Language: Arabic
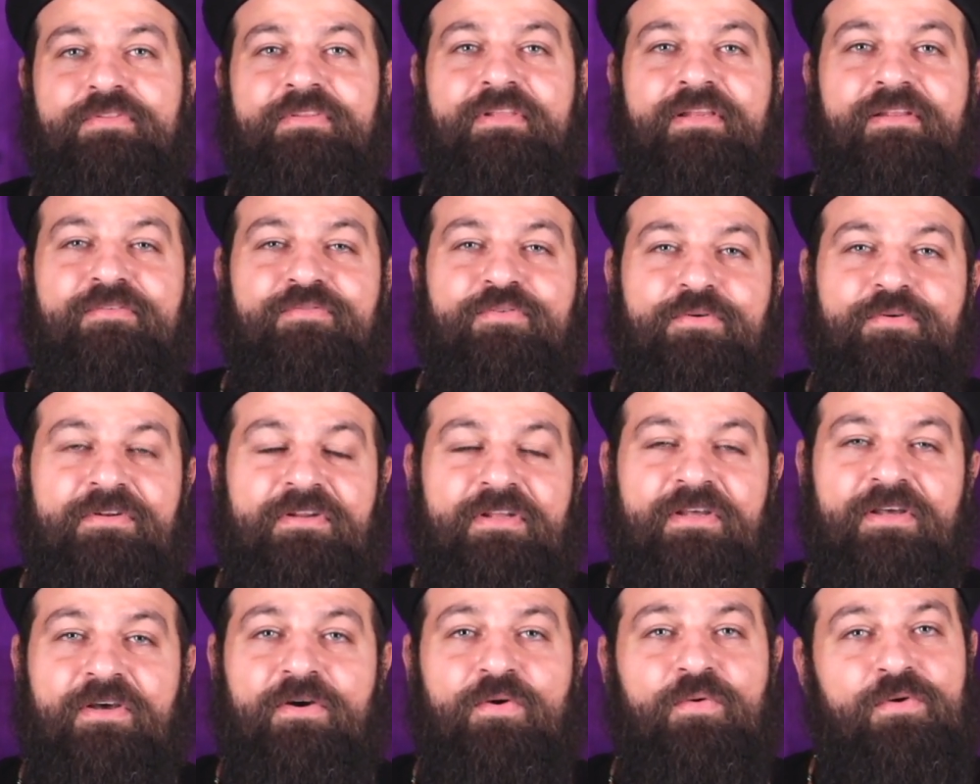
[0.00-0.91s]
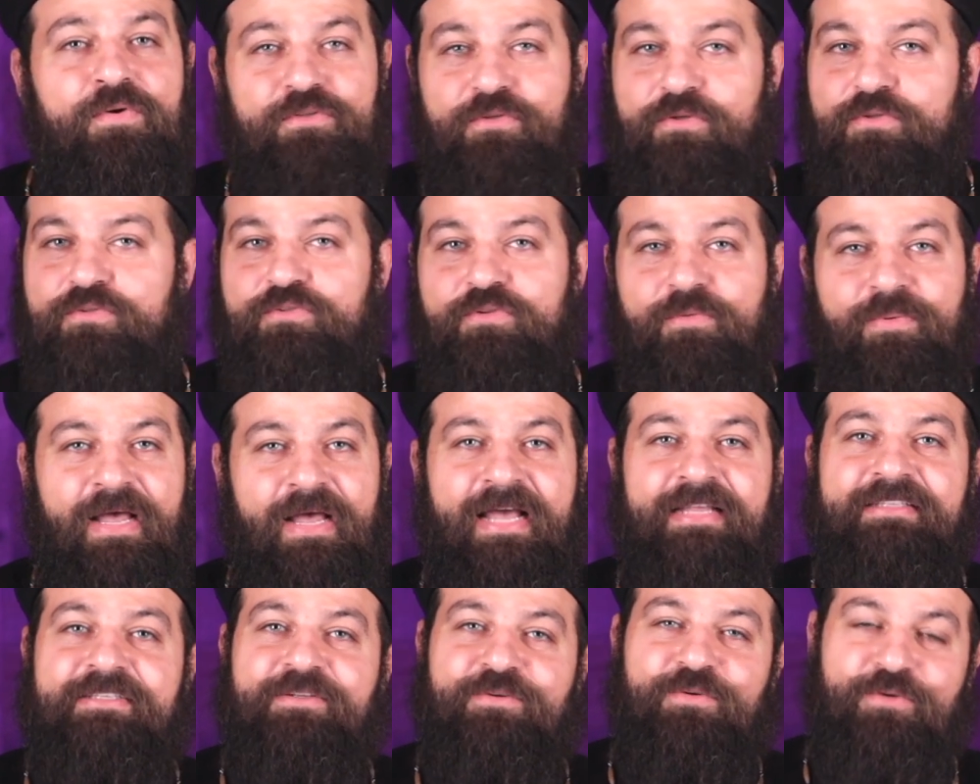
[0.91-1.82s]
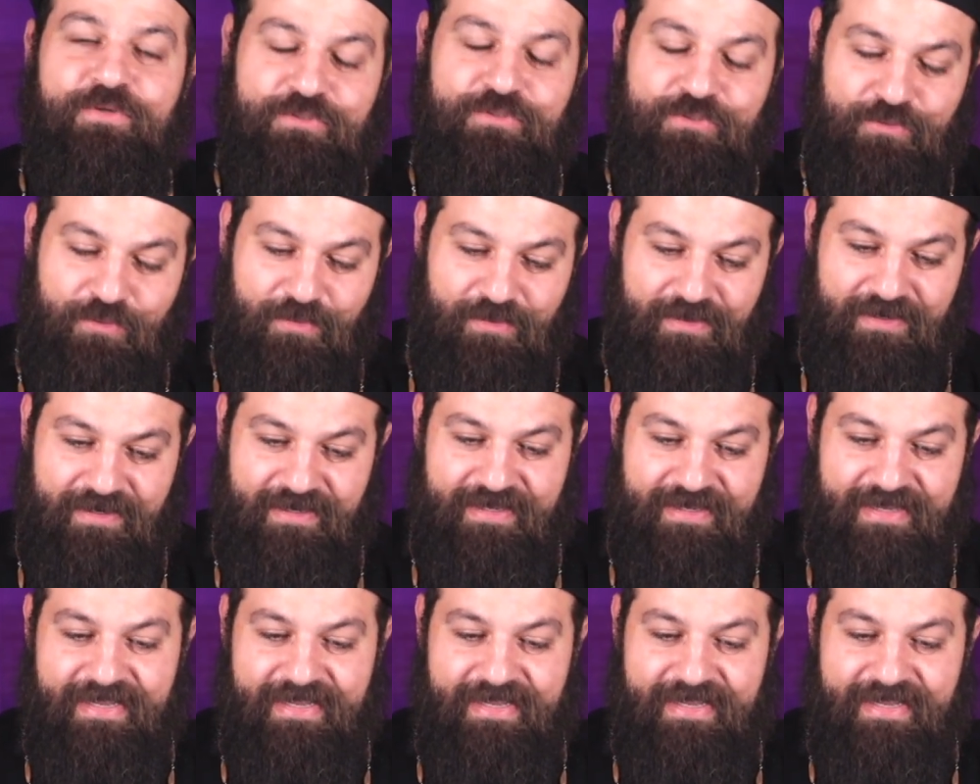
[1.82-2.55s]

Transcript: التليفون ويصحوا الصبح عادي يروحوا الشغل